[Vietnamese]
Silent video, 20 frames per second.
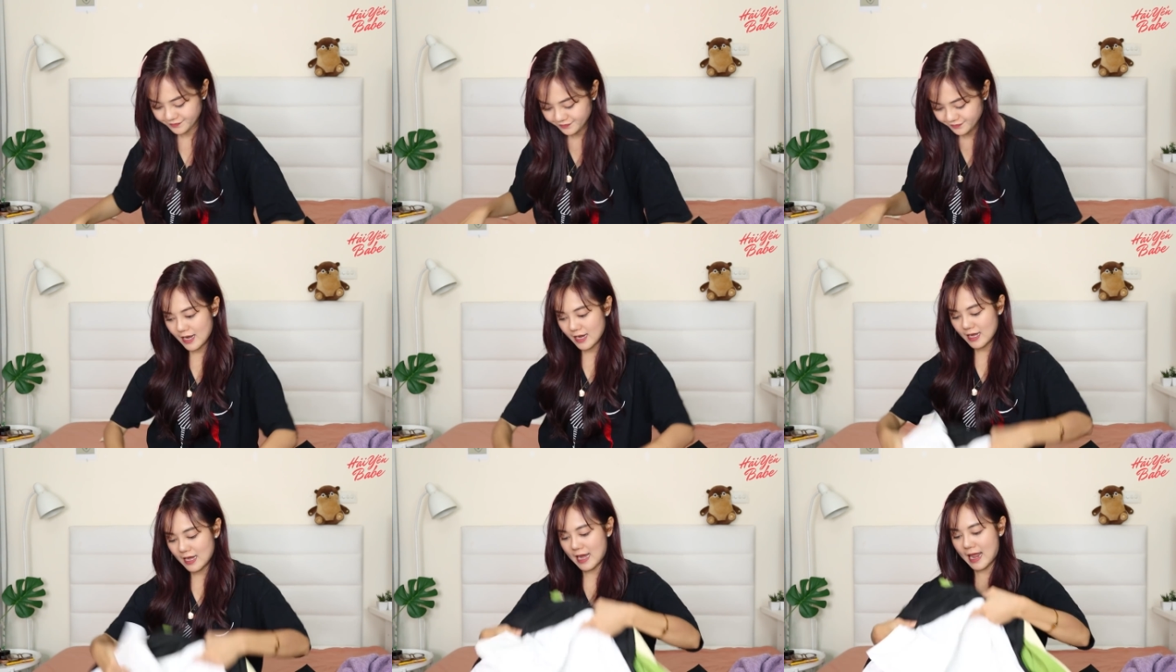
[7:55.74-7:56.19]

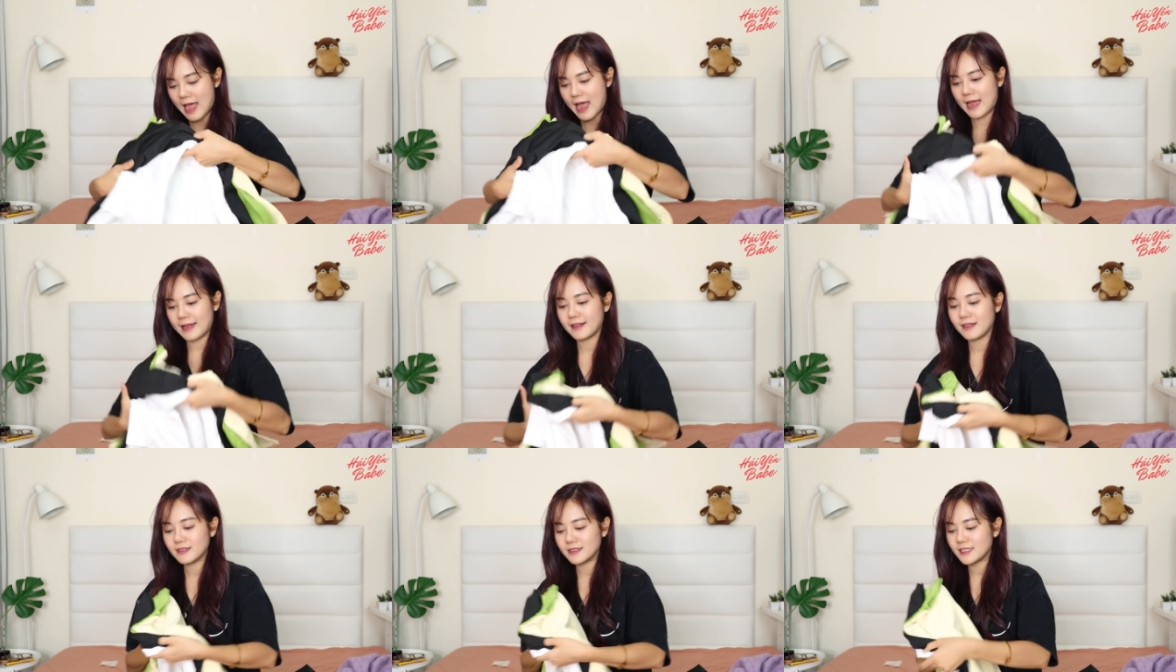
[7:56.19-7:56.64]
Đây
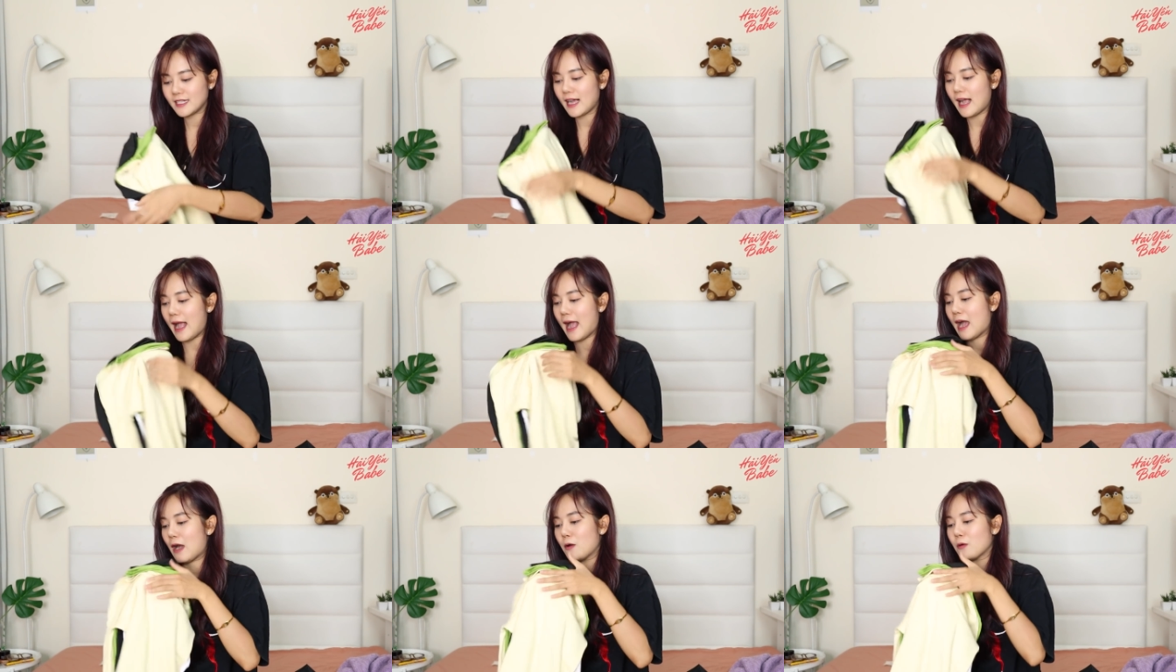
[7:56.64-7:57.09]
là những
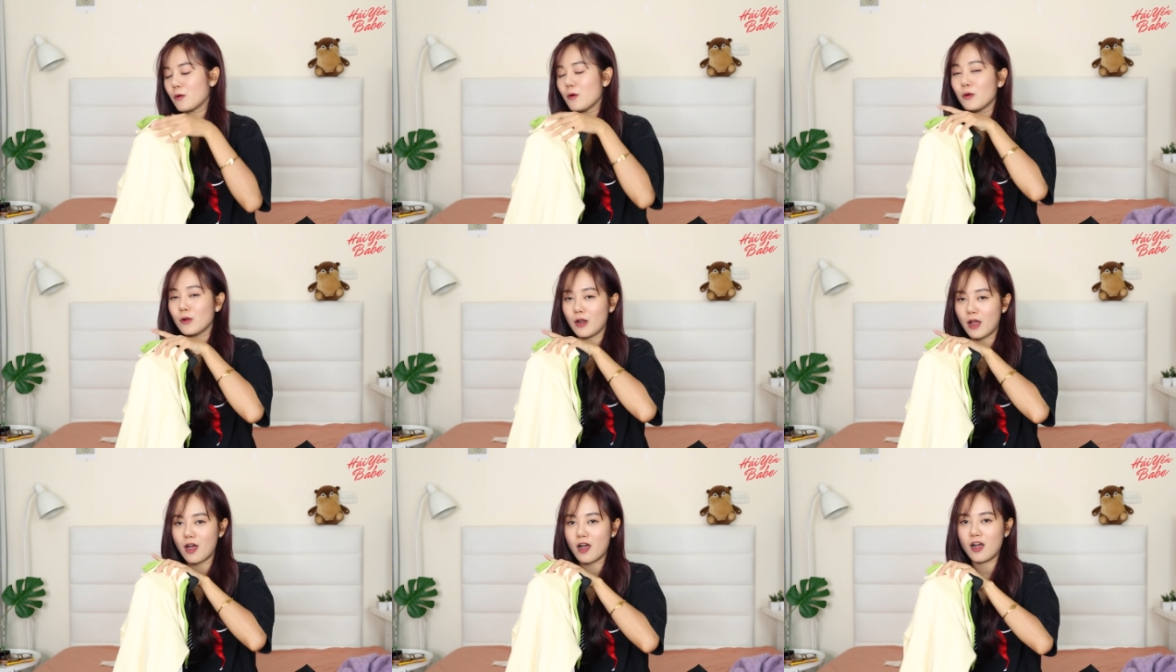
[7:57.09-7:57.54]
chiếc áo
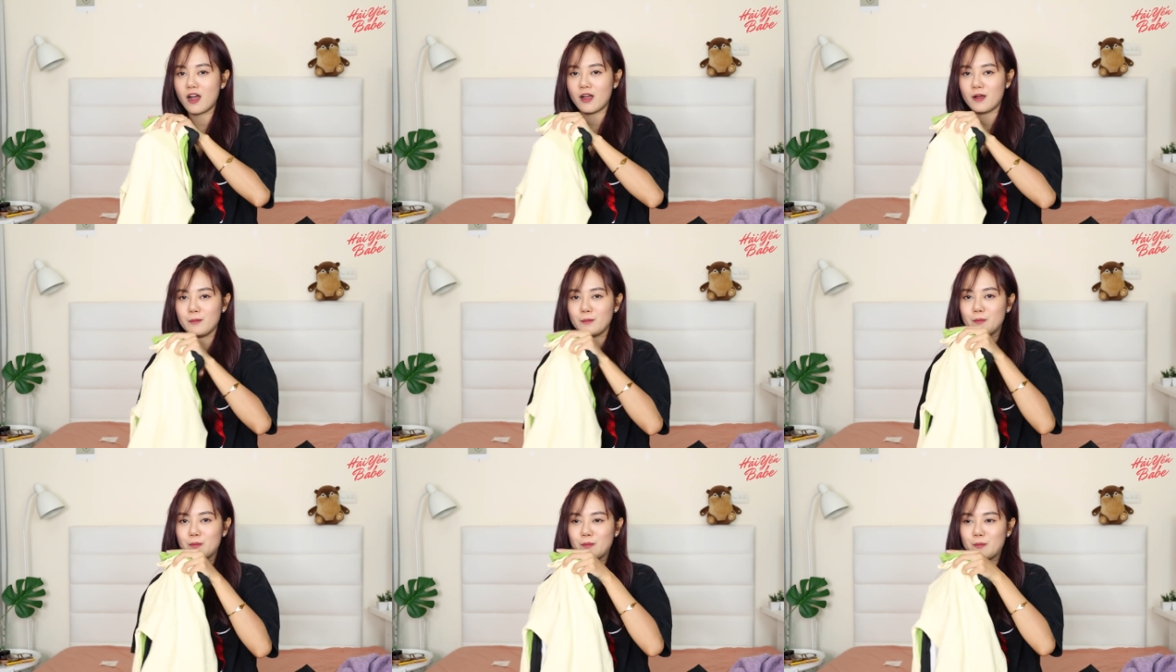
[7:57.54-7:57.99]
cổ lọ
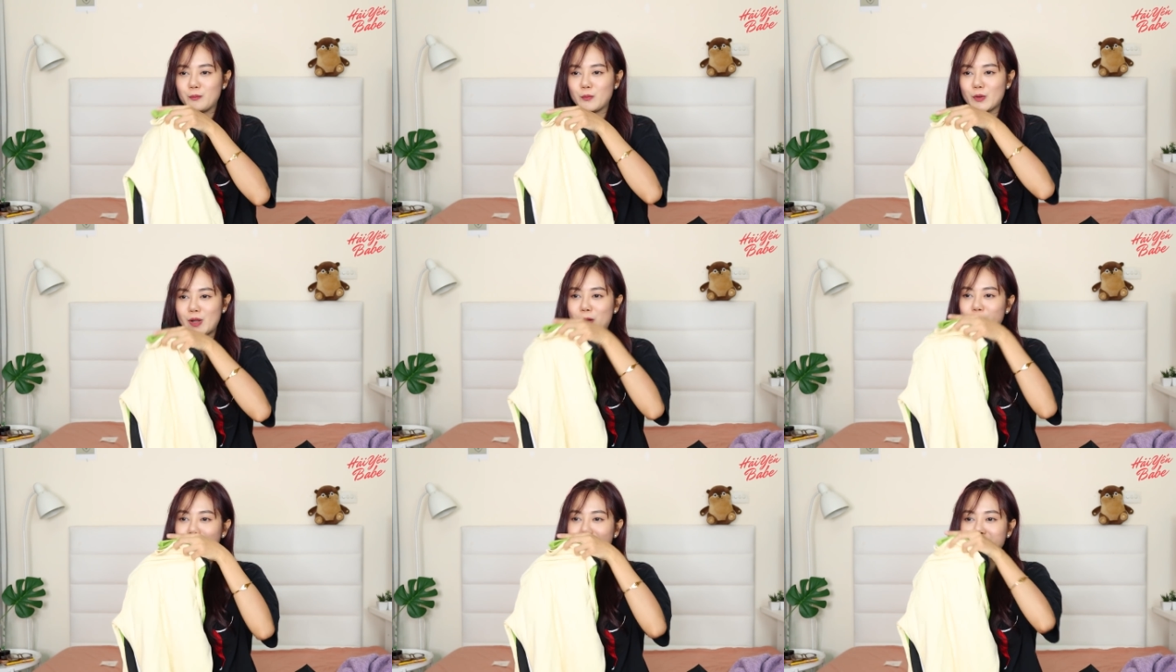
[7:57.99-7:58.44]

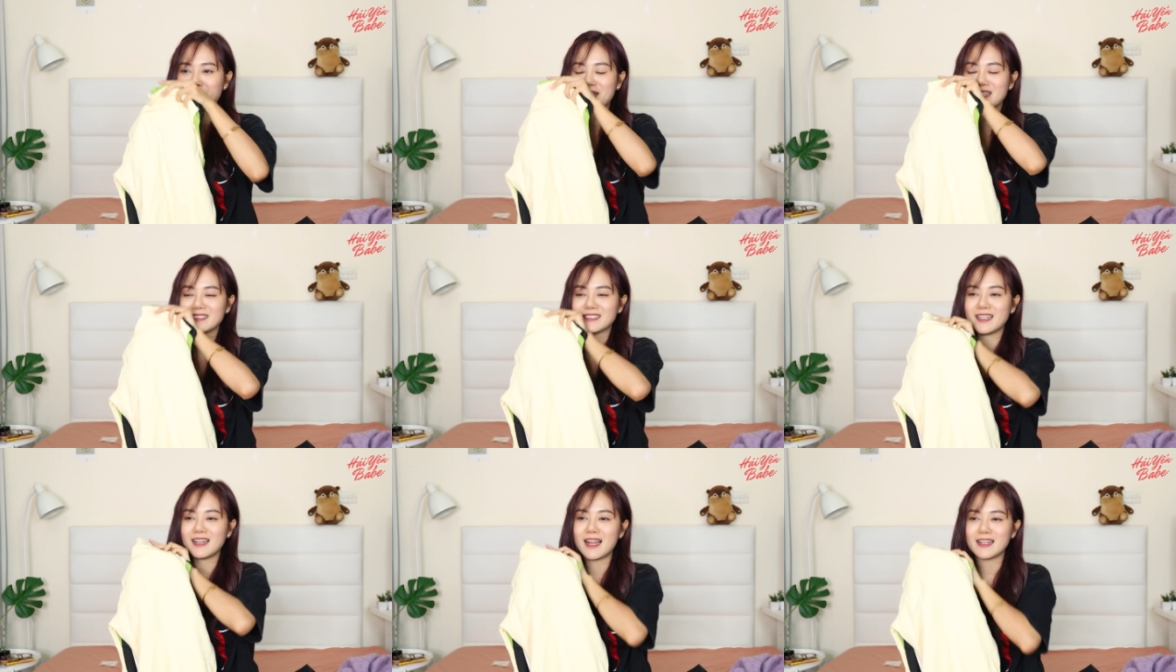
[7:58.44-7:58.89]
Mùa đông thì
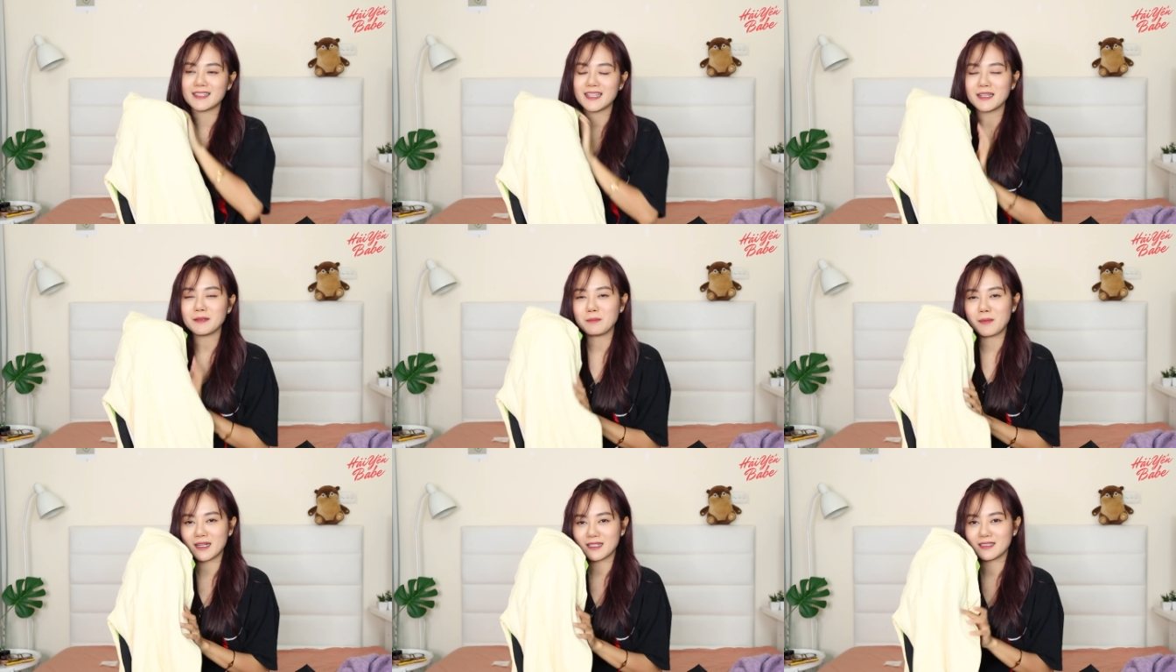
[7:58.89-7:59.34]
mình rất là
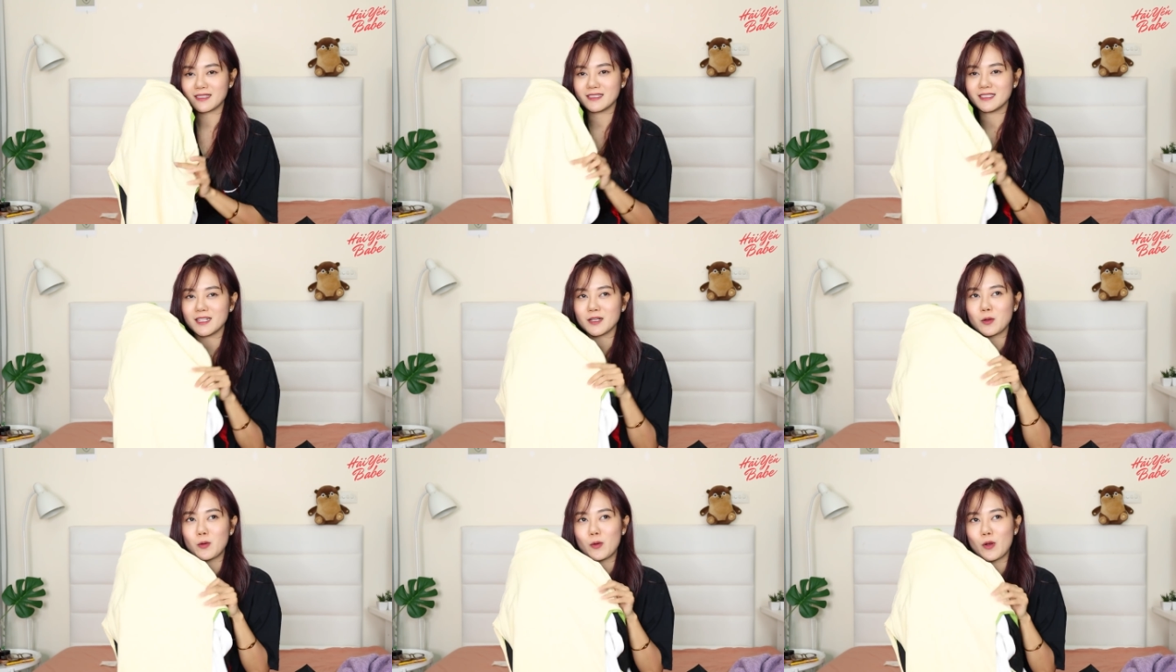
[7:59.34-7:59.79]
thích mặc
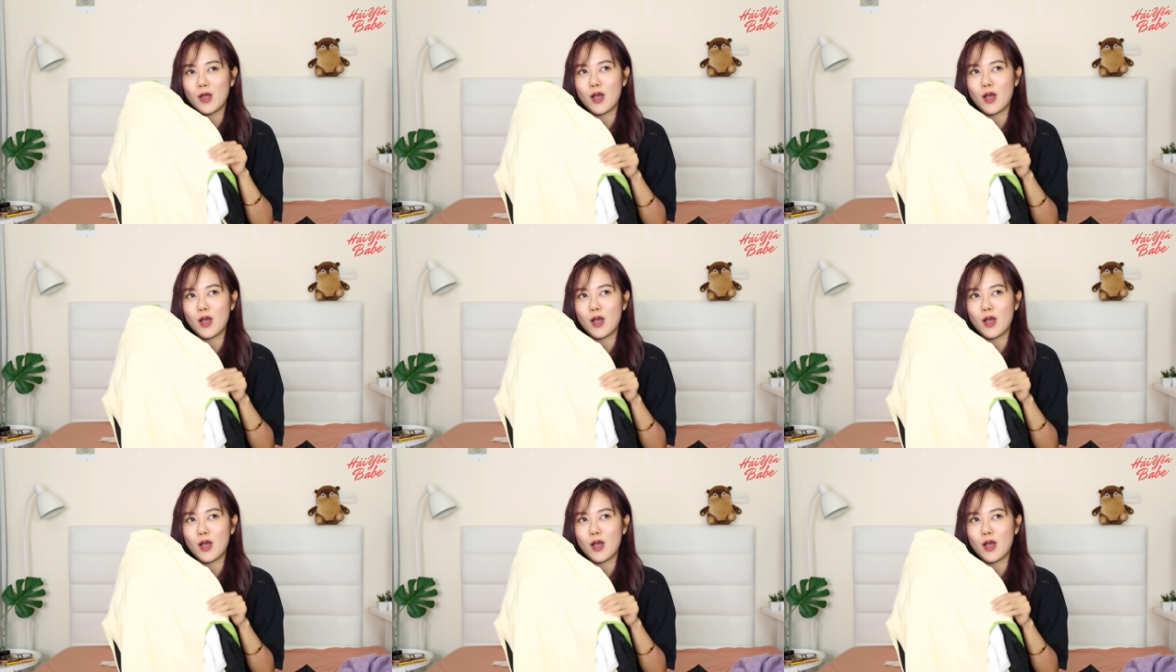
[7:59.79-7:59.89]
những chiếc cổ